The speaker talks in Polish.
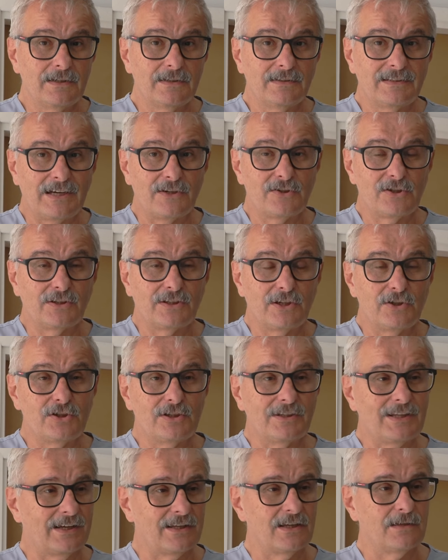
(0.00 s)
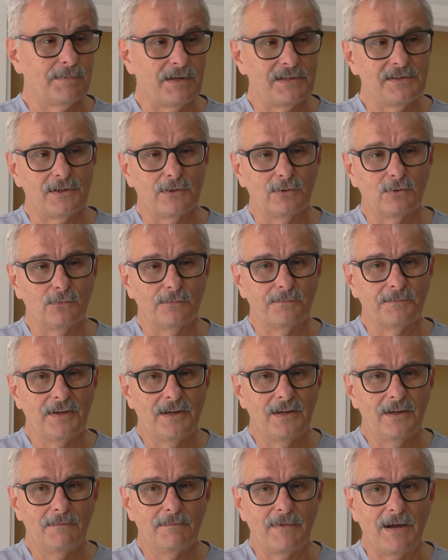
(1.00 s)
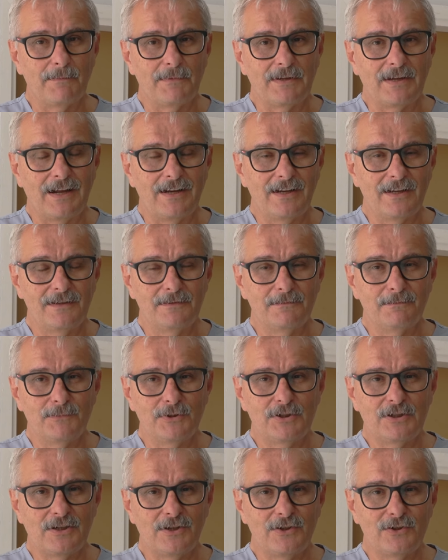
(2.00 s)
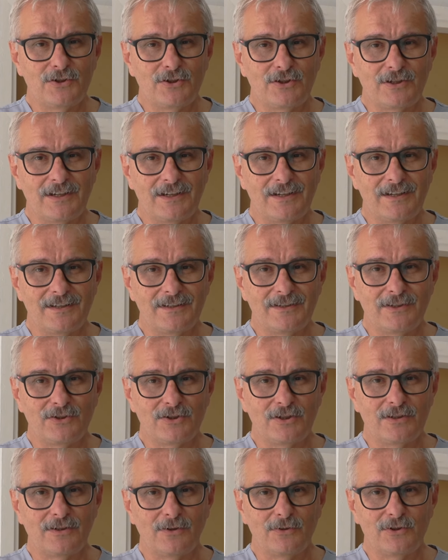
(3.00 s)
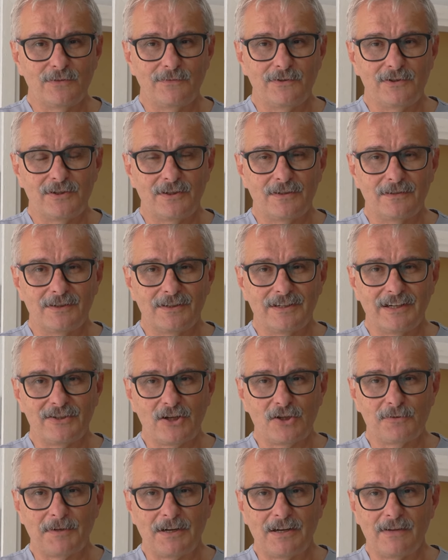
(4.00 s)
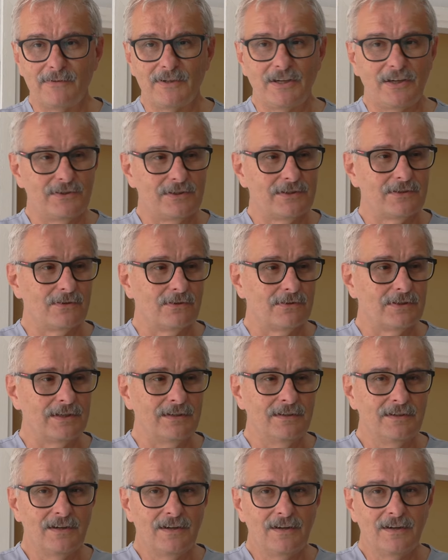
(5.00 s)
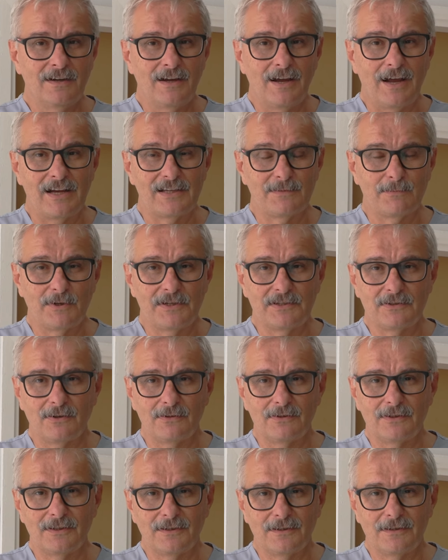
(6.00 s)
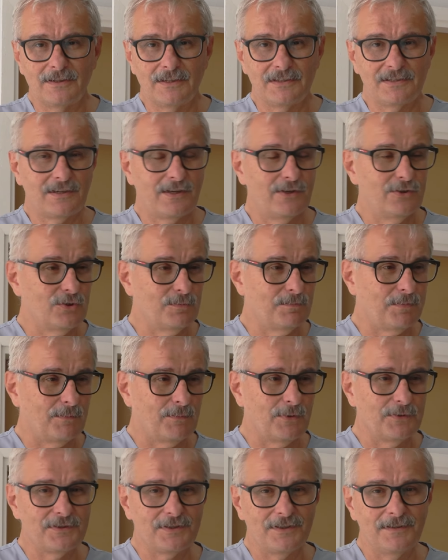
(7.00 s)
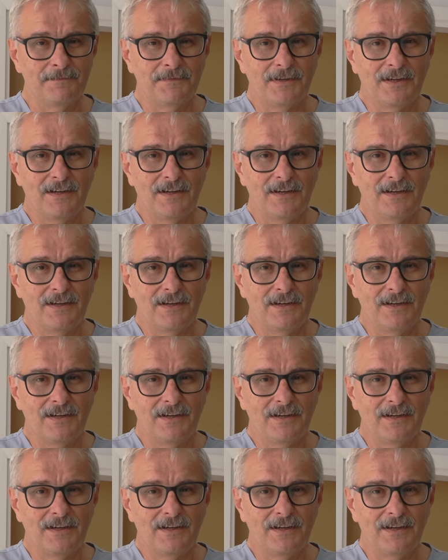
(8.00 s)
Także też i takich pacjentów mamy. Ale myślę, że jeszcze, jeżeli oczywiście dyrekcja szpitala wyrazi zgodę, a z mojej strony jest chęć pomocy,